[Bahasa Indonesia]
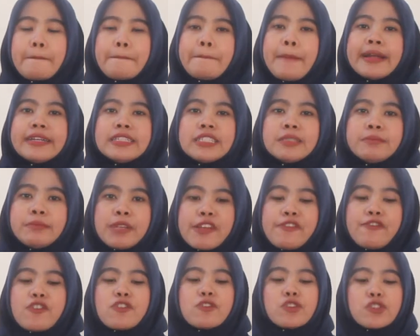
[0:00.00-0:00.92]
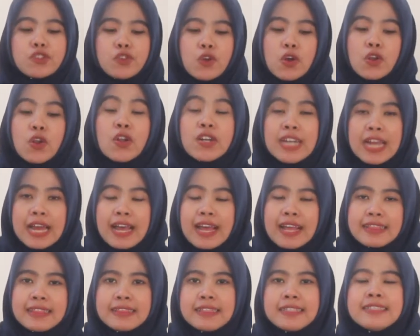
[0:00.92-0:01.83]
Pandemi virus
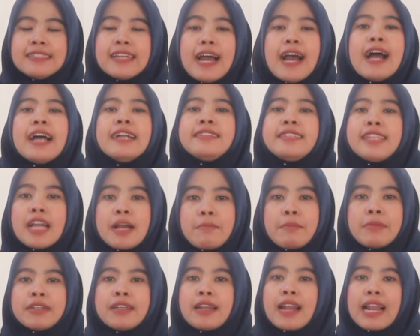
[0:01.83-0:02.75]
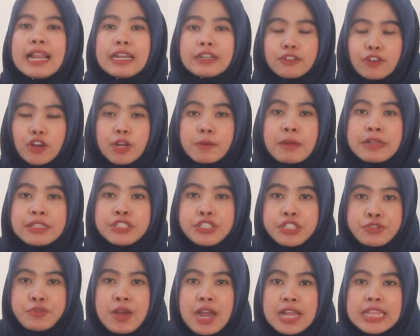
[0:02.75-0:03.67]
corona tidak hanya menelan
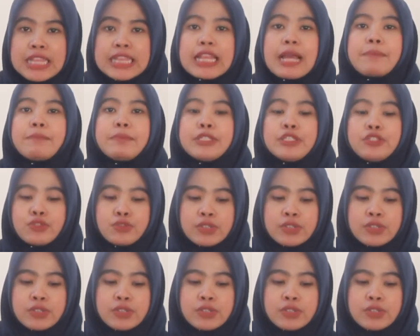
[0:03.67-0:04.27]
korban jiwa tetapi